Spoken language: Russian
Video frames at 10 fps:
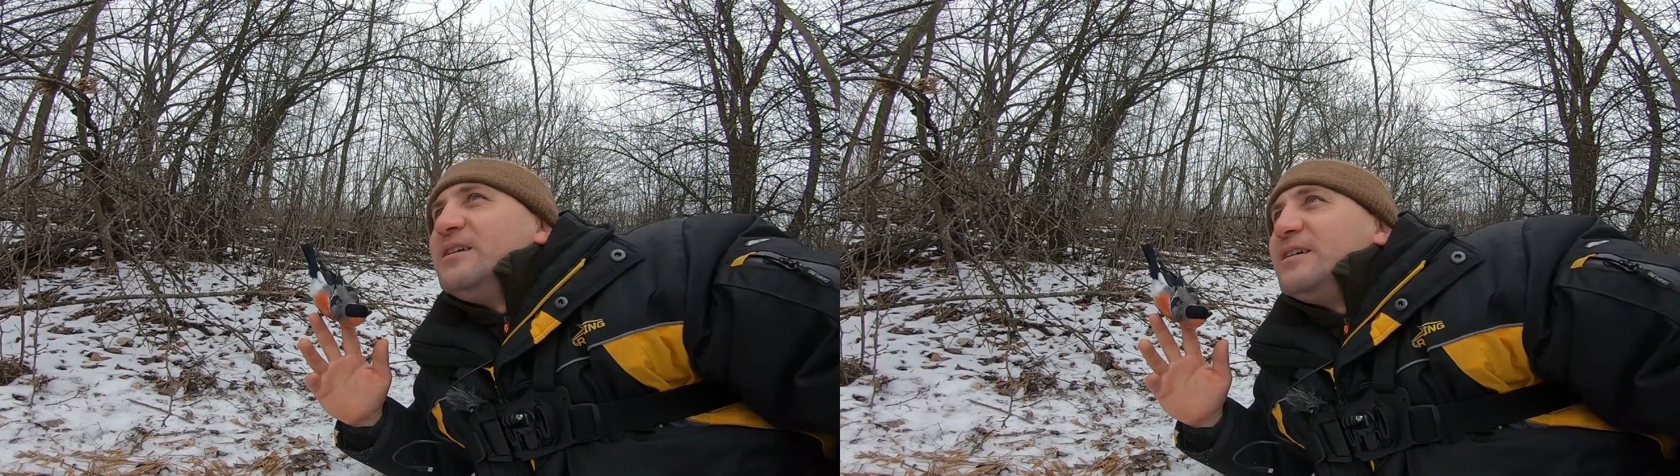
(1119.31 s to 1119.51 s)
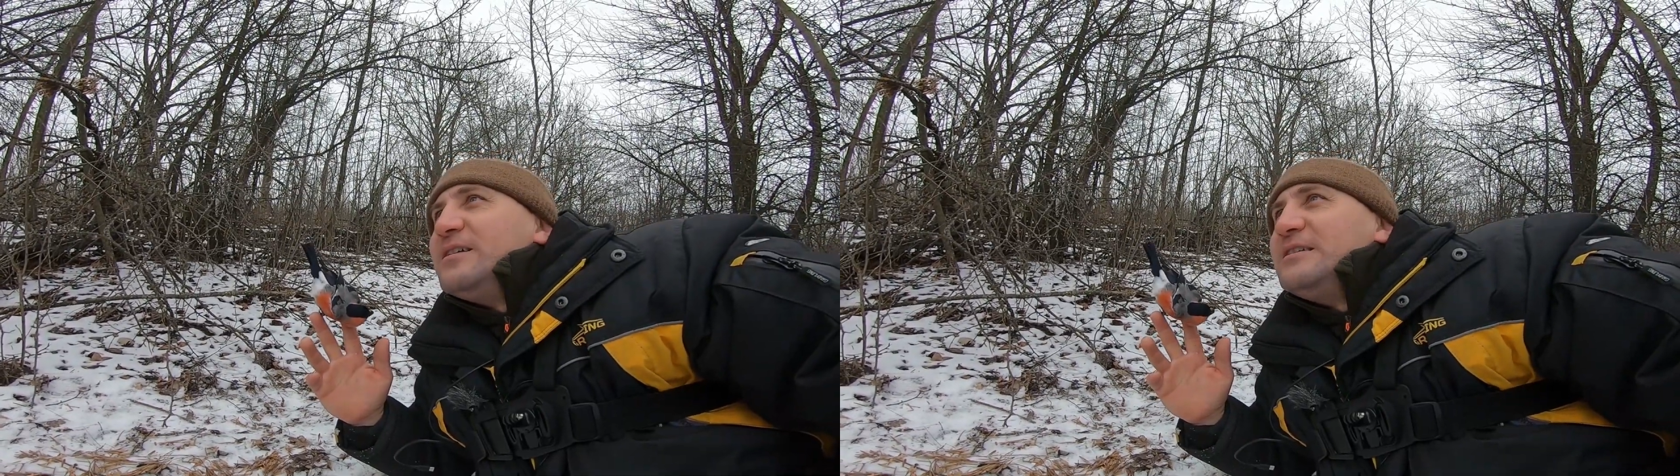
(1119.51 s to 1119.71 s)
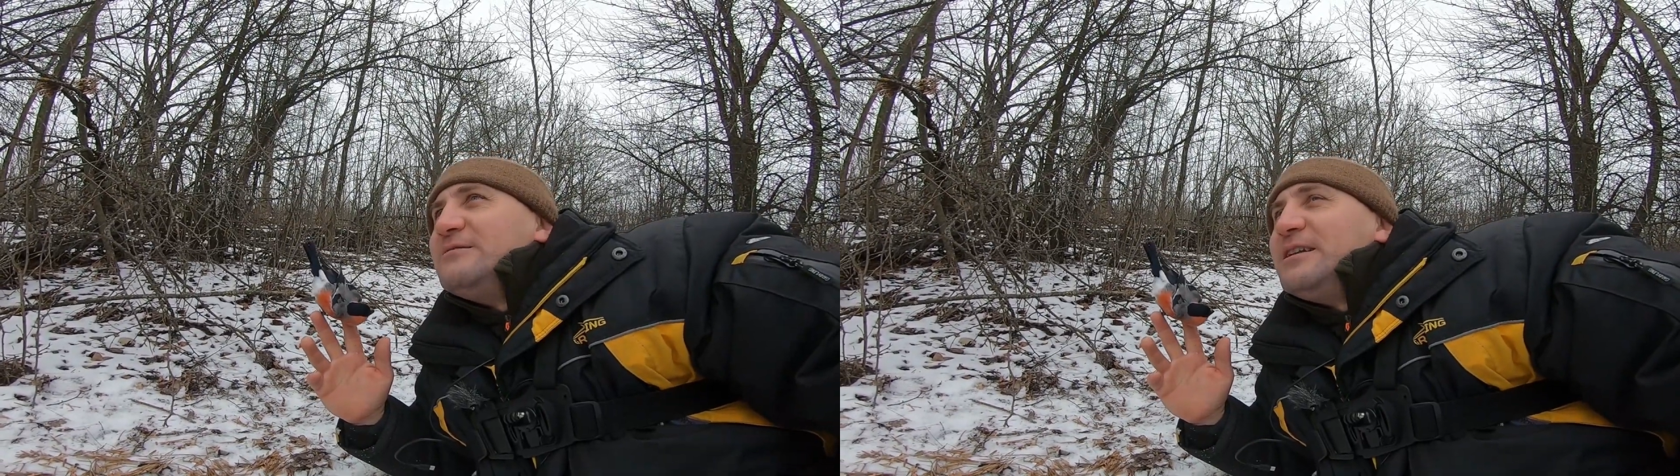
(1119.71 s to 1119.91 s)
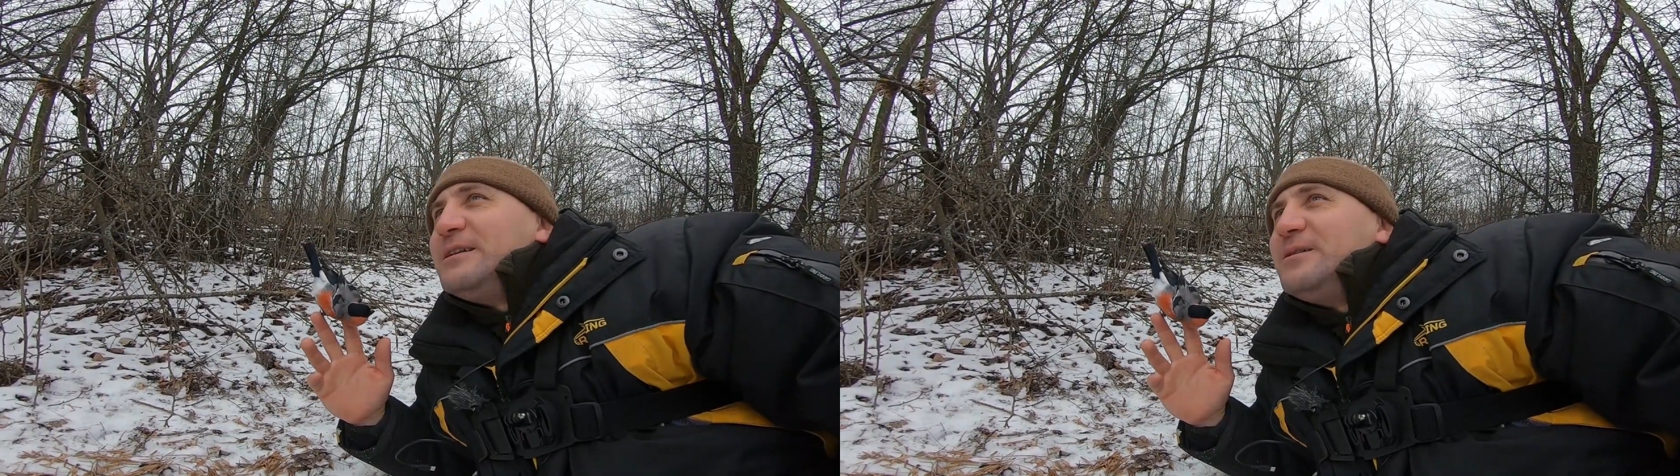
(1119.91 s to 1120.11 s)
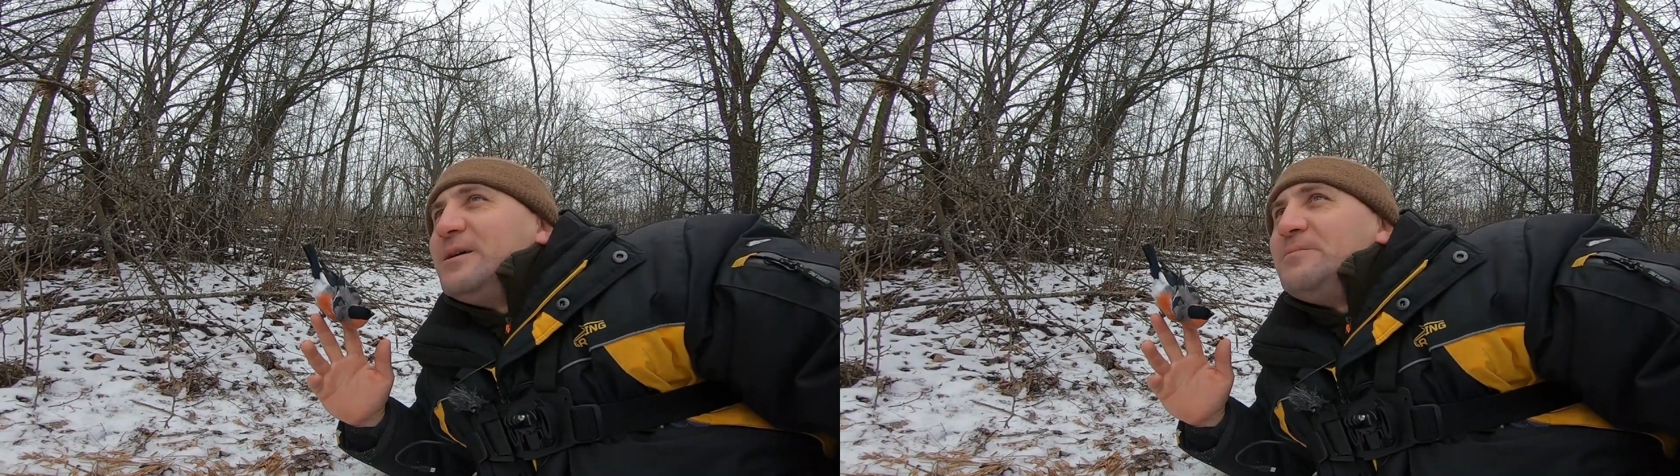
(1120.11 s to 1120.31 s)
как
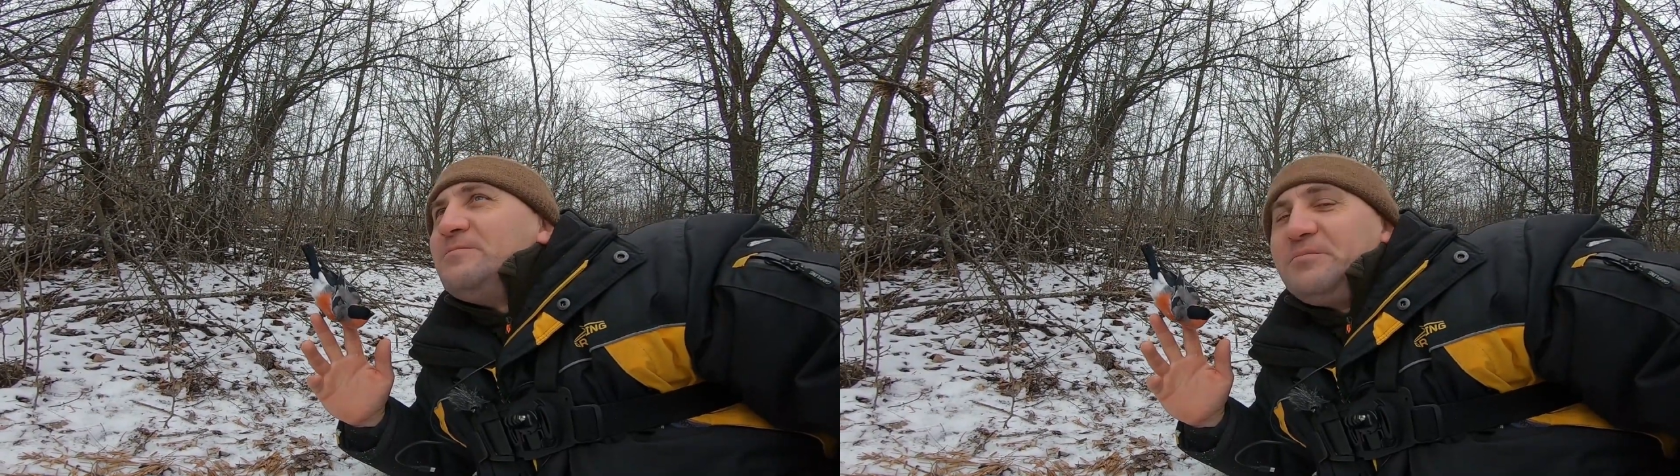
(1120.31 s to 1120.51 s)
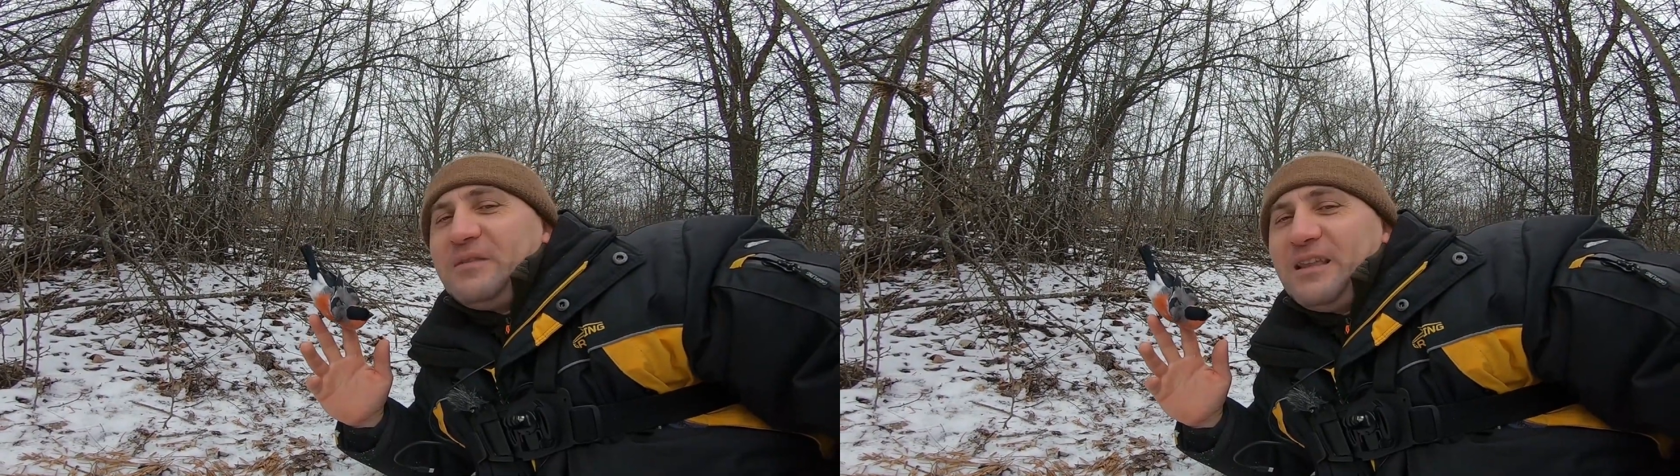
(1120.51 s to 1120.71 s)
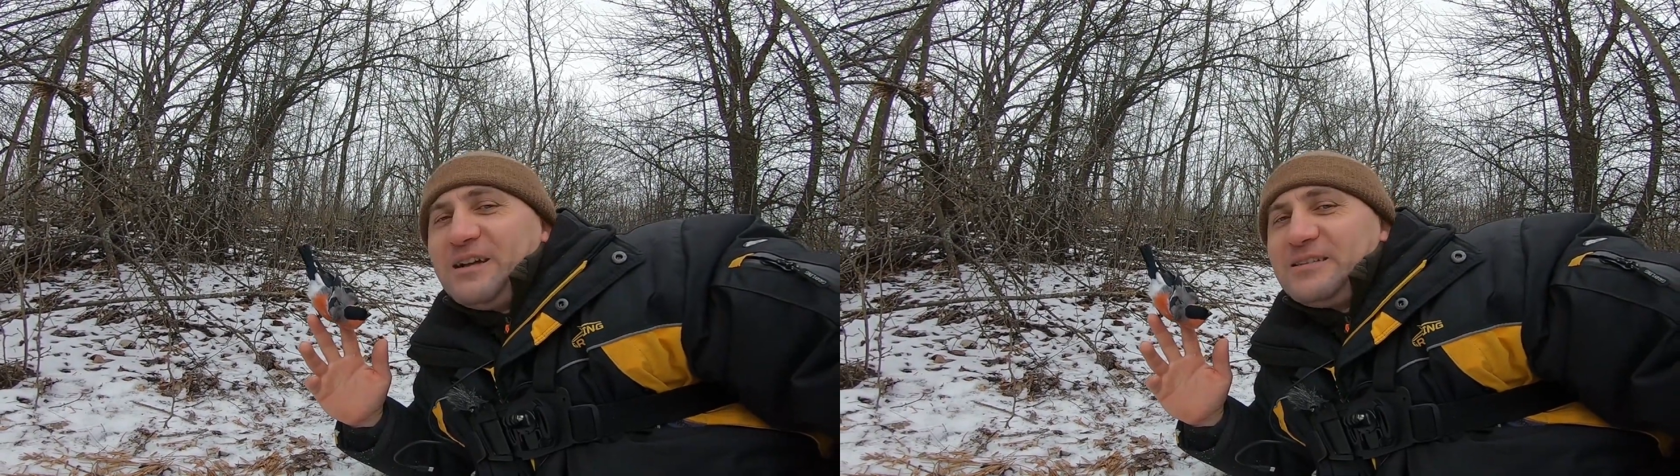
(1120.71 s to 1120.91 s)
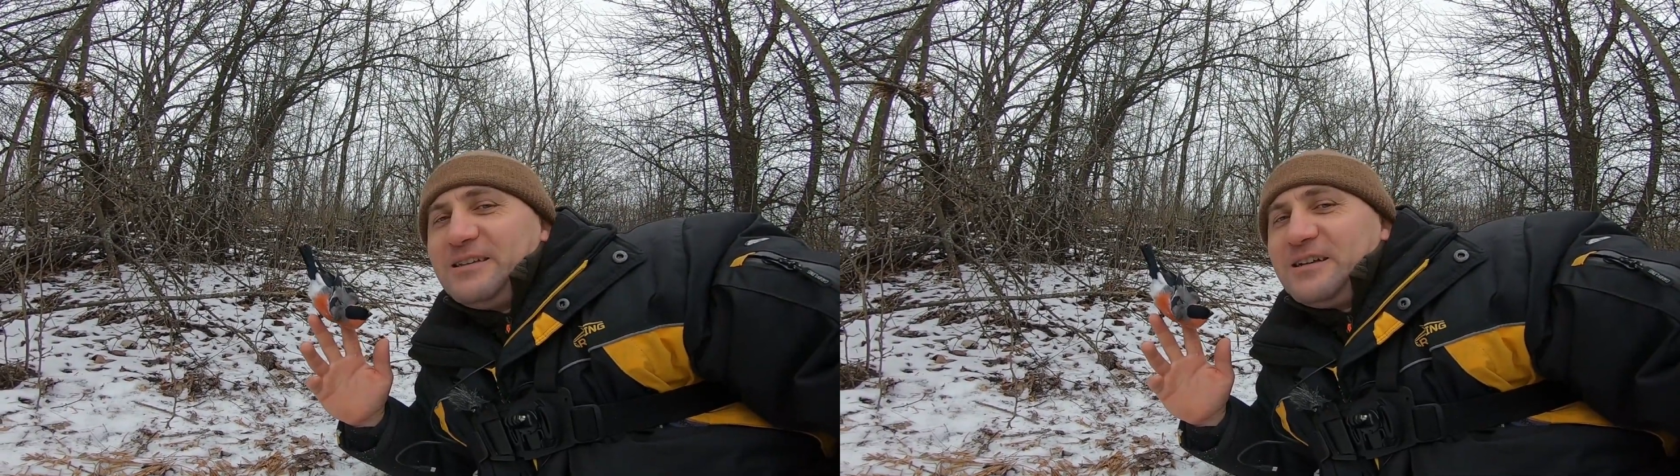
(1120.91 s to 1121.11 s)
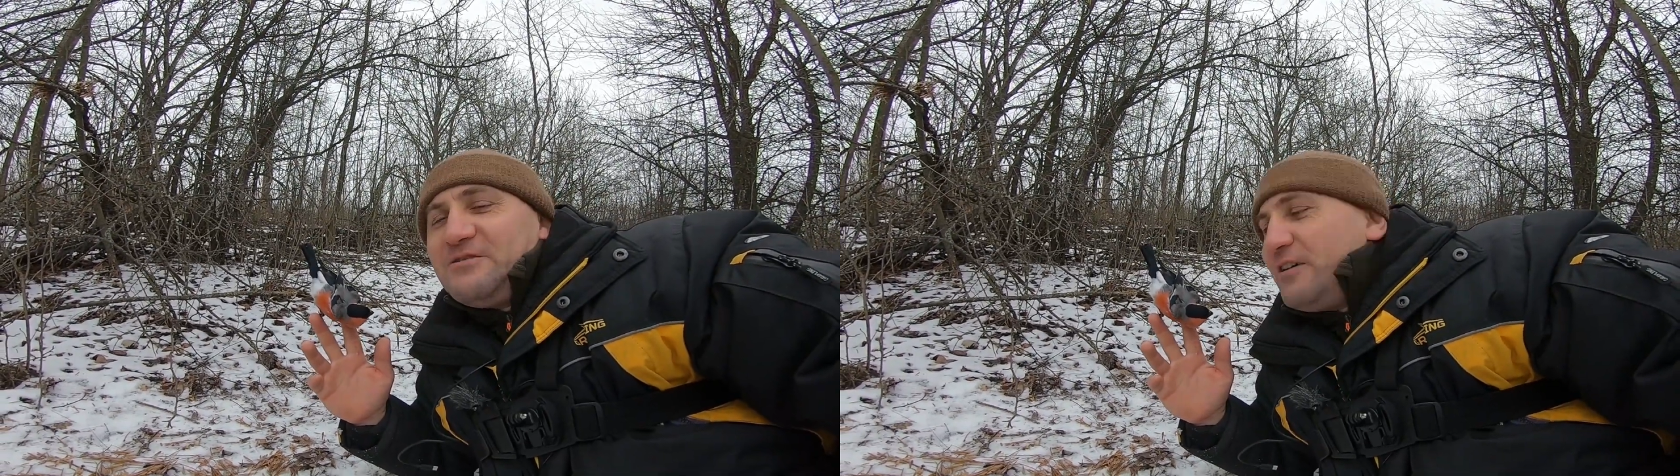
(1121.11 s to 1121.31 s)
говорил
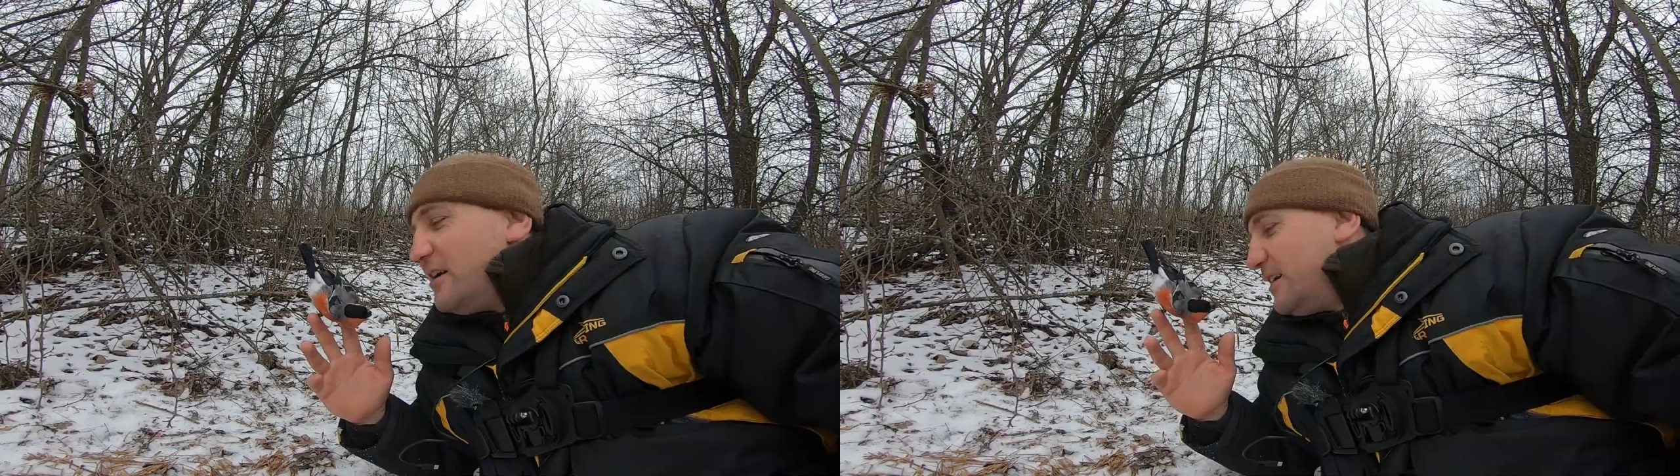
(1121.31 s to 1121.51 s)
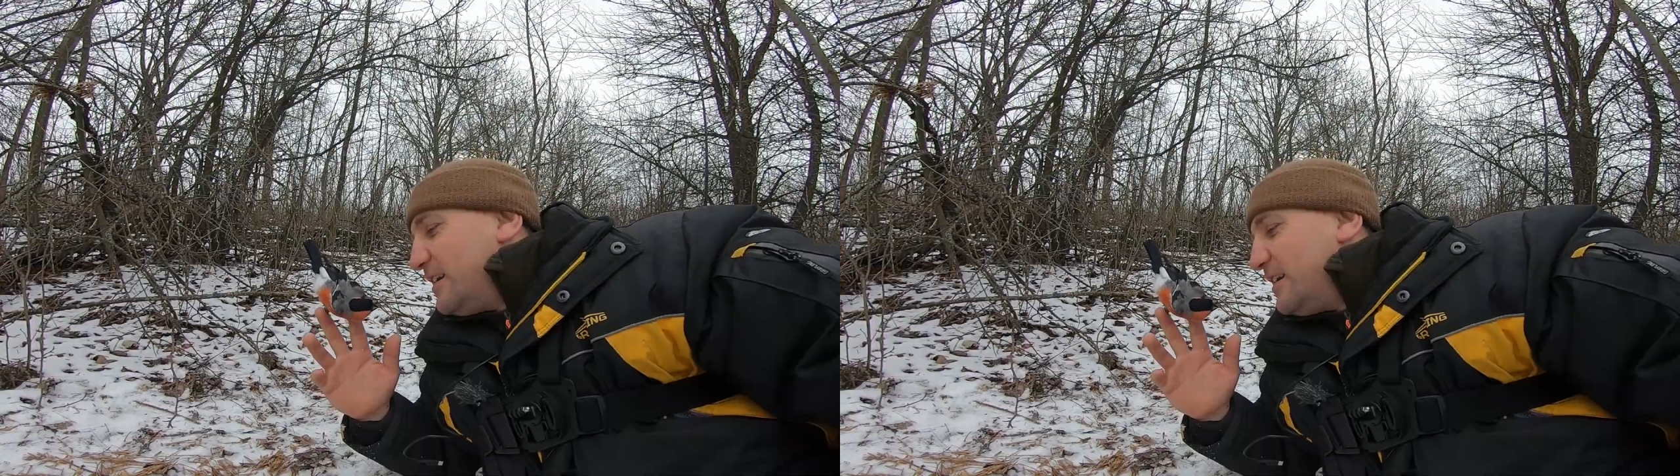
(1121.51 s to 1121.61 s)
Аксаков.